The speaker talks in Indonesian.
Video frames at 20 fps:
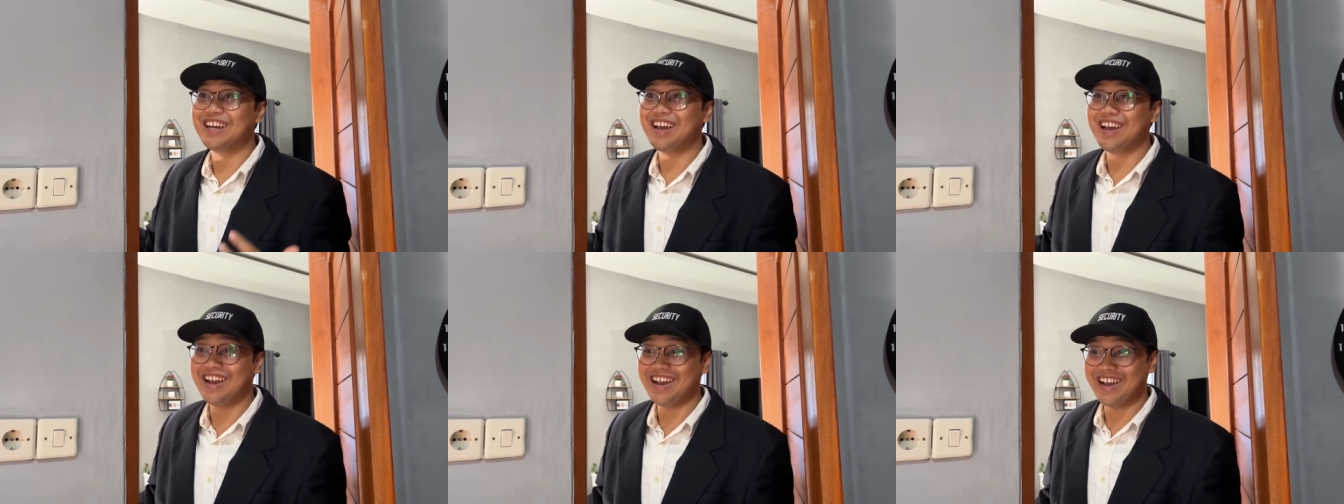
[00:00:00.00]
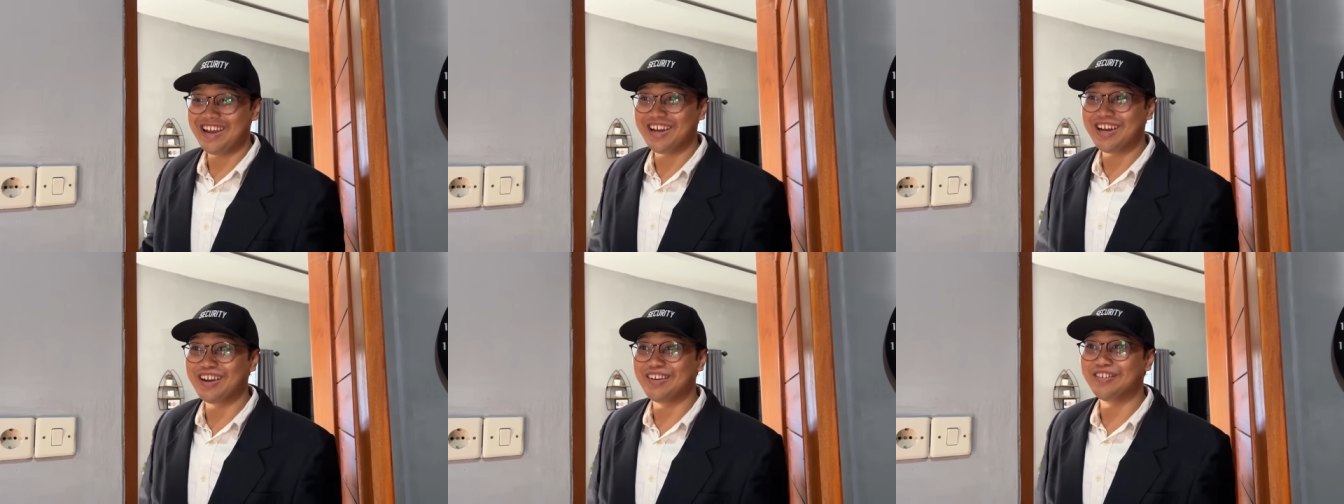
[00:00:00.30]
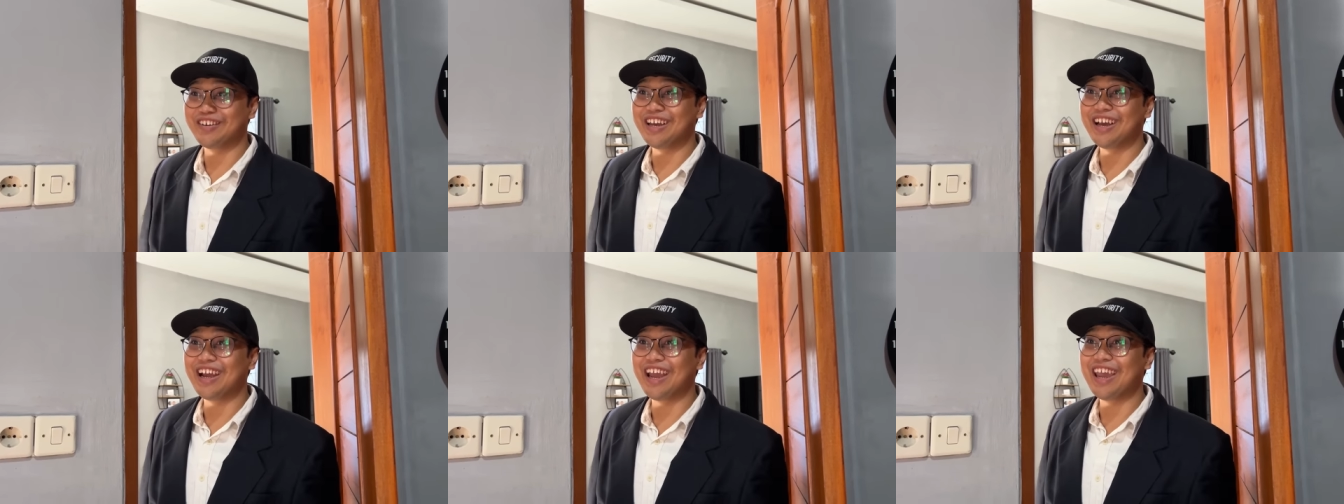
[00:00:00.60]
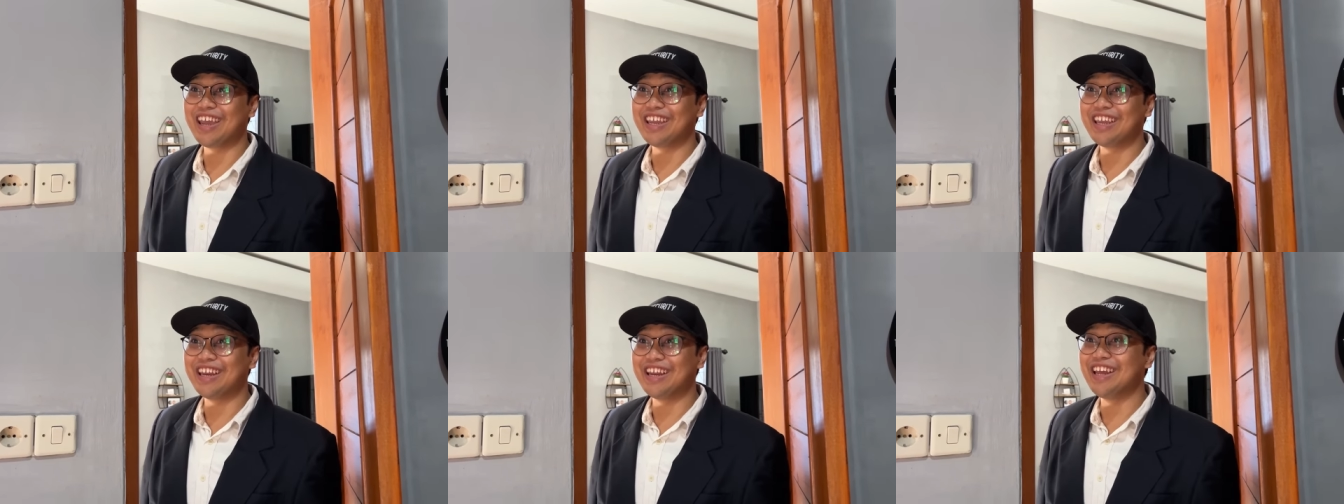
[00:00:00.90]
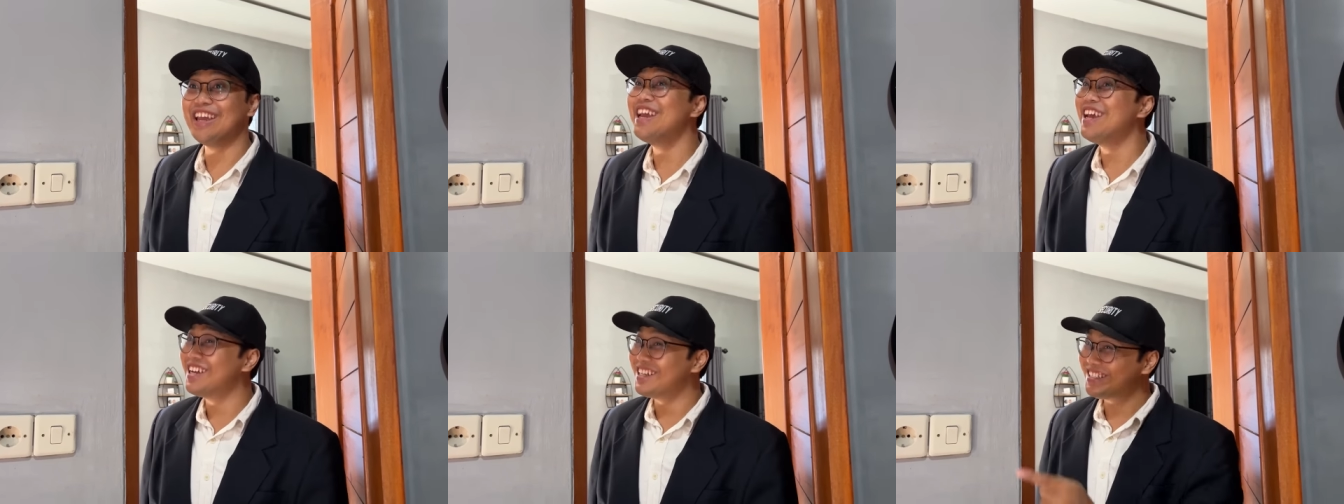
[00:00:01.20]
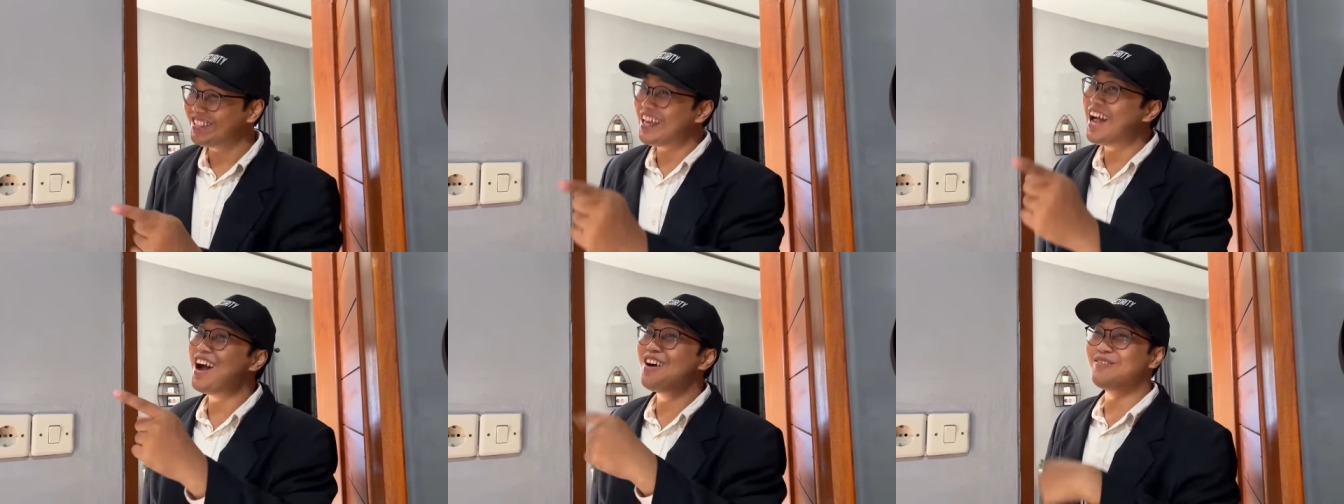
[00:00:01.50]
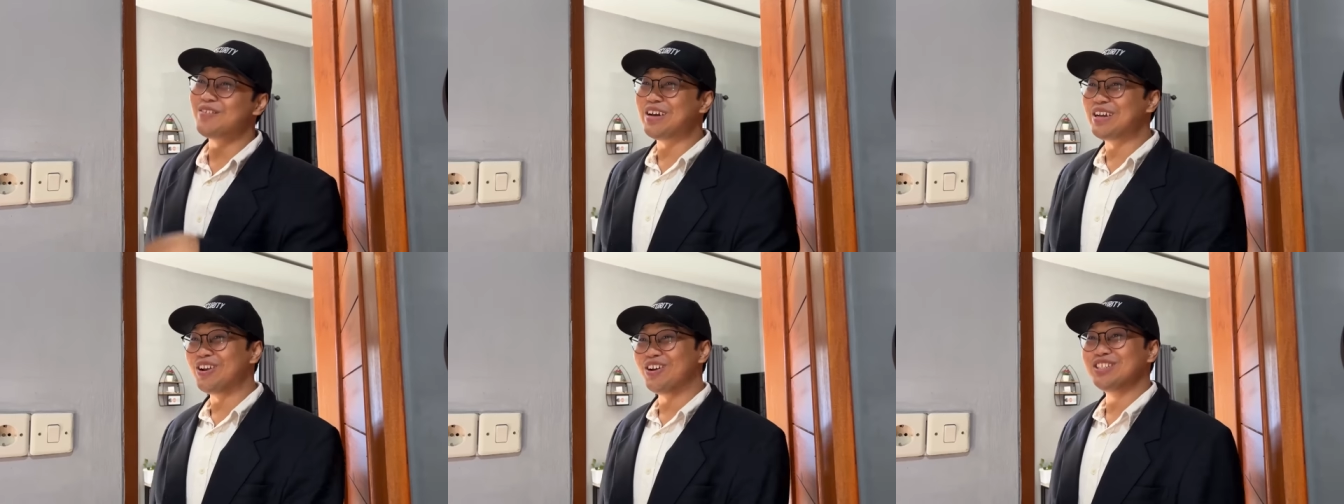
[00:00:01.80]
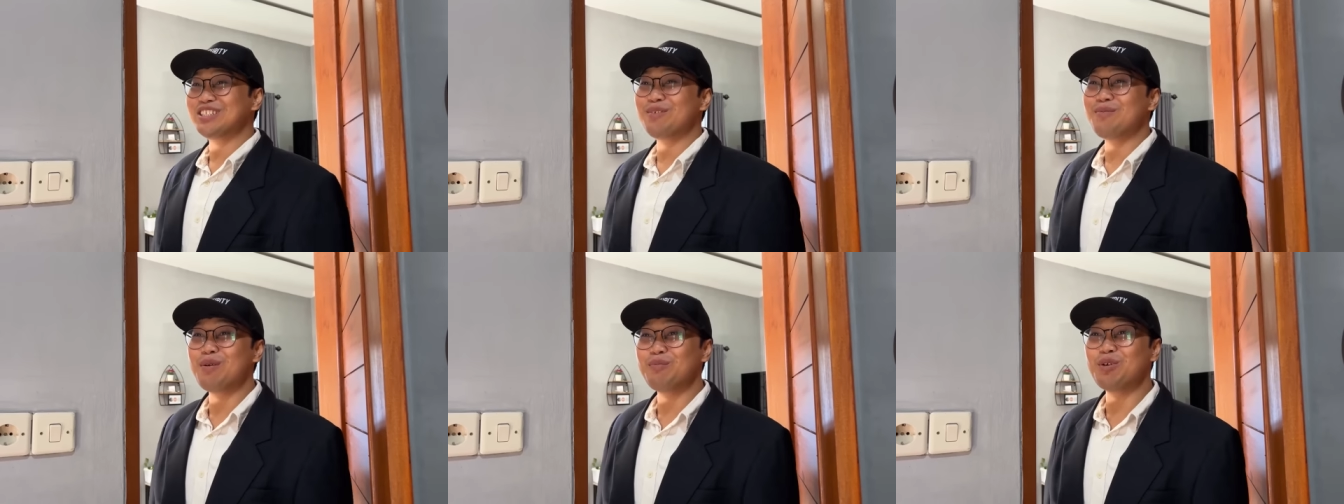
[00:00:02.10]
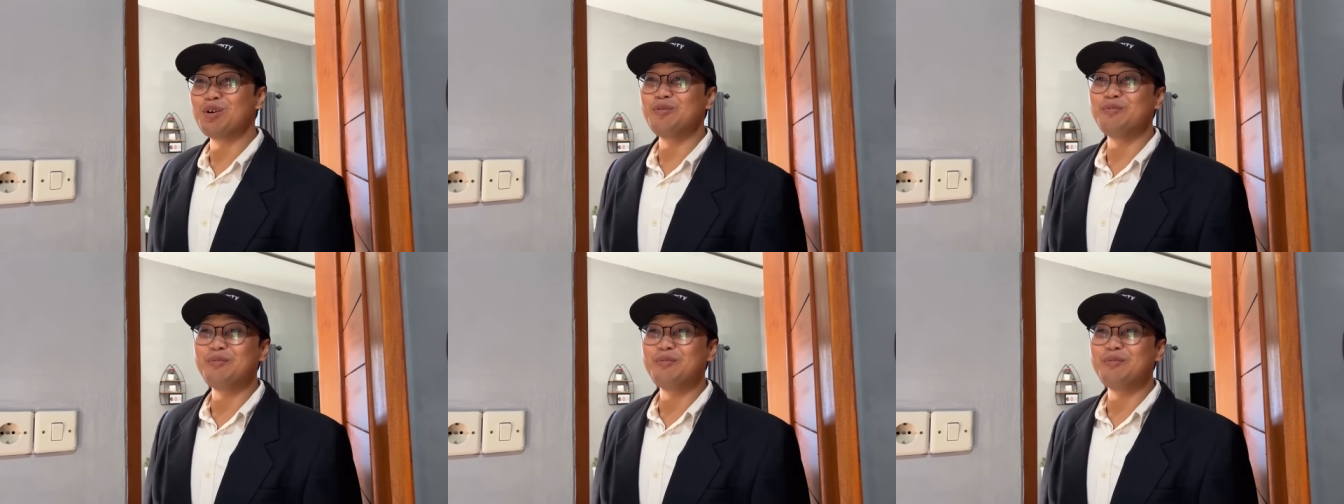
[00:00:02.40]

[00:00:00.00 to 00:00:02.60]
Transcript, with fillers: nah, kalau udah kayak gini, sama dong sama Bu